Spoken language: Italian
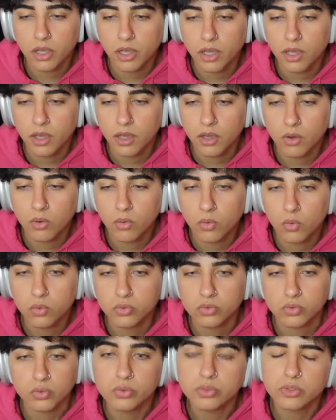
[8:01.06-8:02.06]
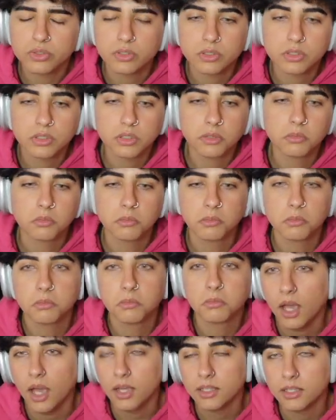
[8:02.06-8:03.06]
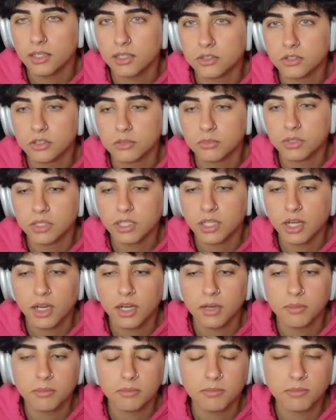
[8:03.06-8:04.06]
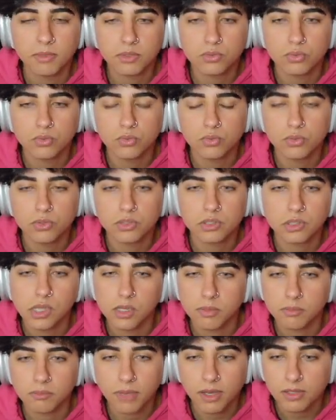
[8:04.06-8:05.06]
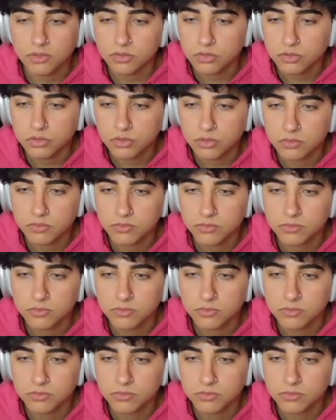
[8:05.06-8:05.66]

e un ussi. Adesso mi dirà, ma tu sei pazzo,